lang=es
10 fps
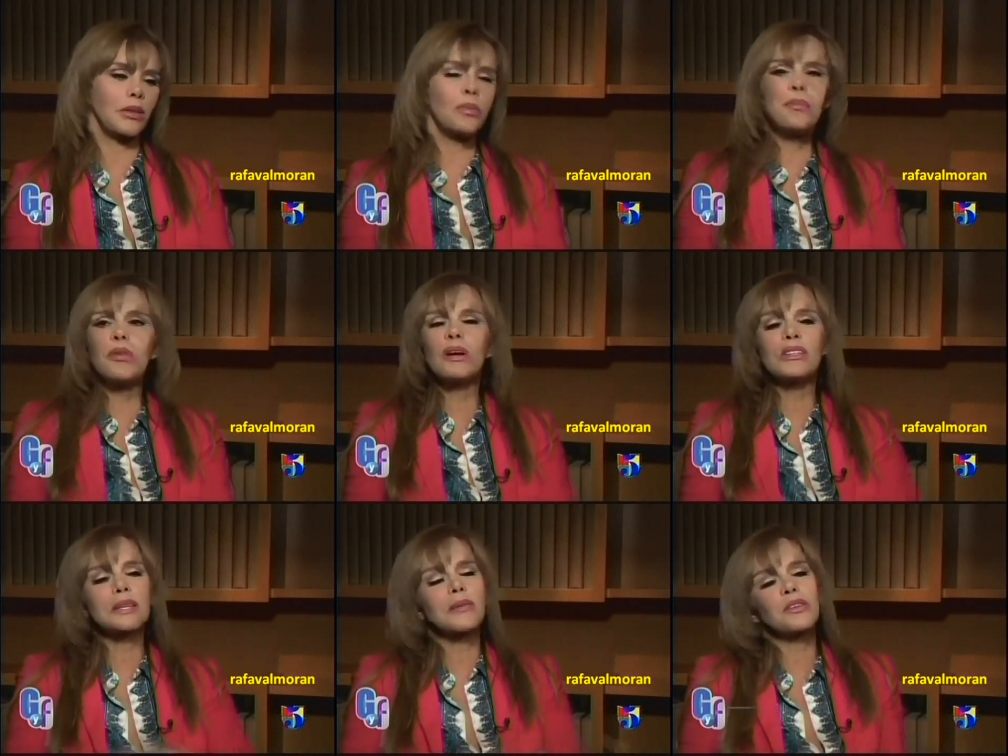En primer lugar
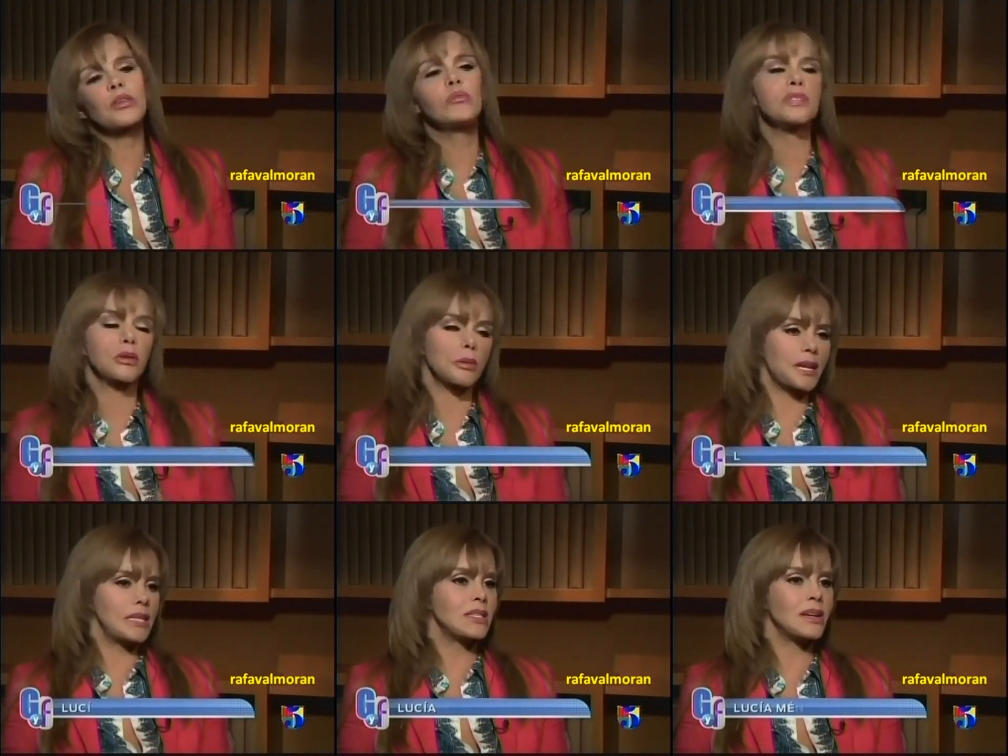estaba yo en un salón de
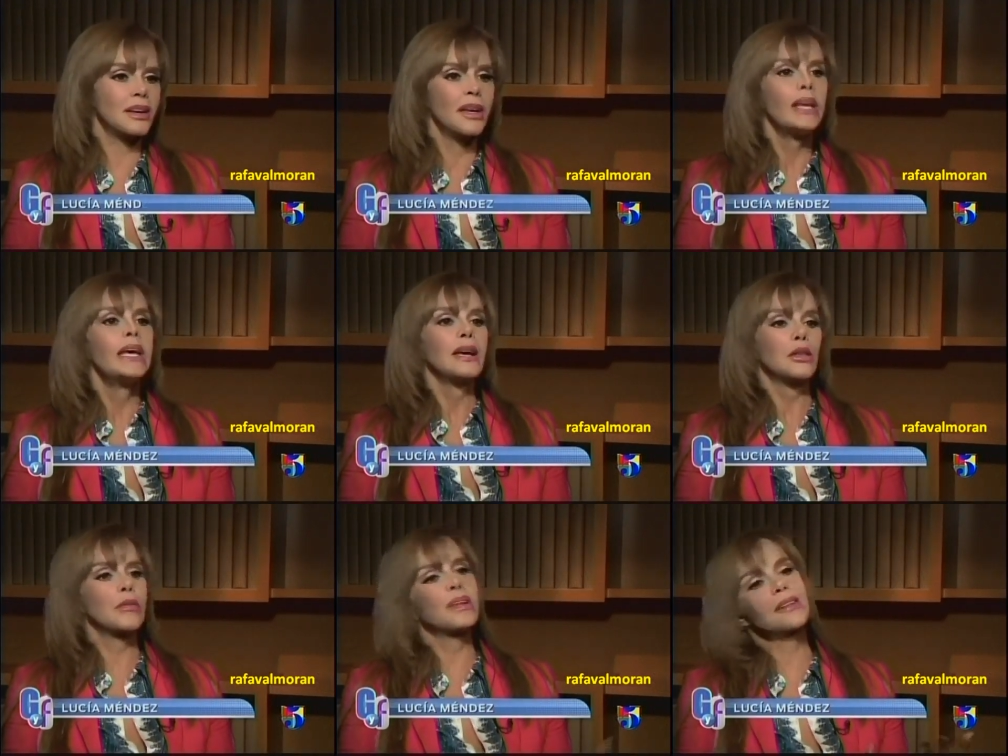belleza, que tú
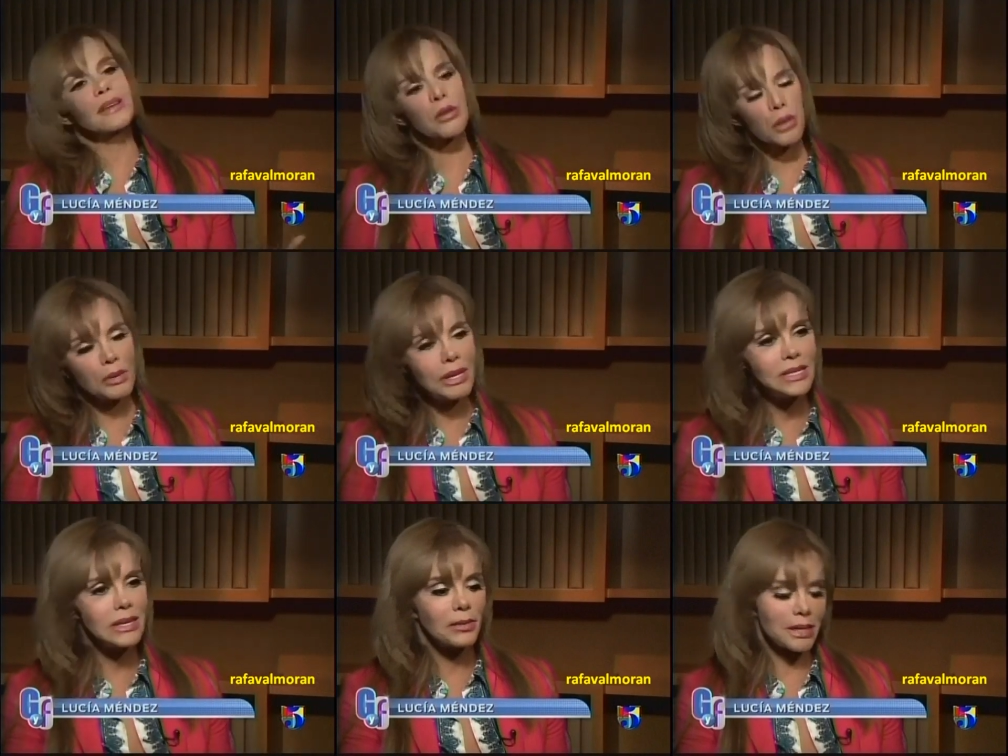que en el salón de
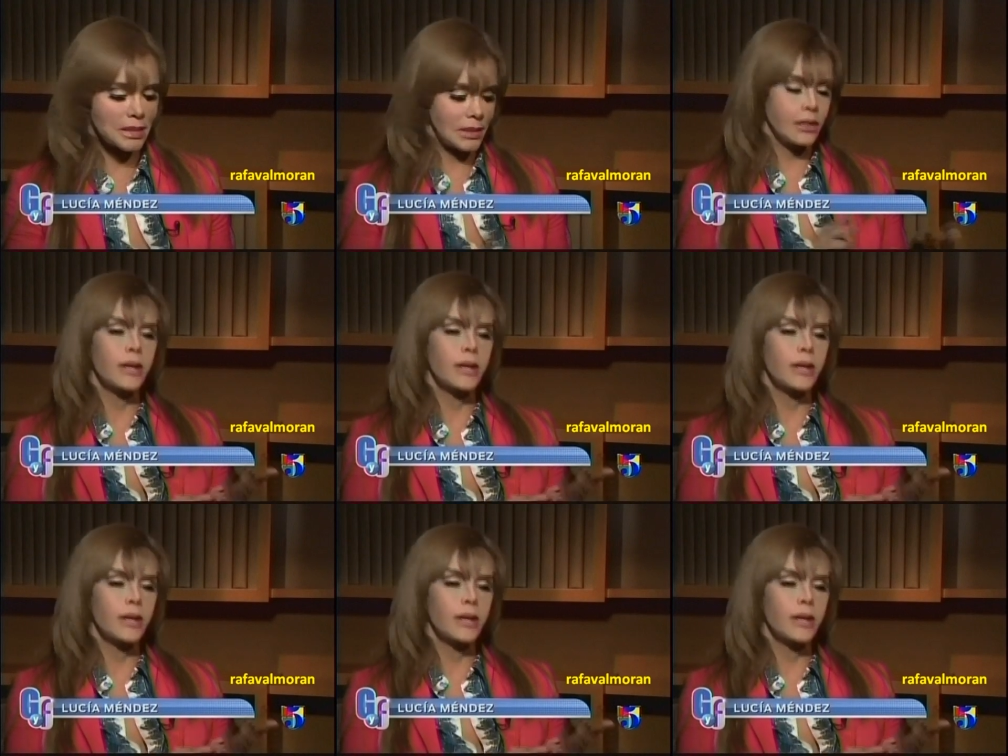belleza hablas,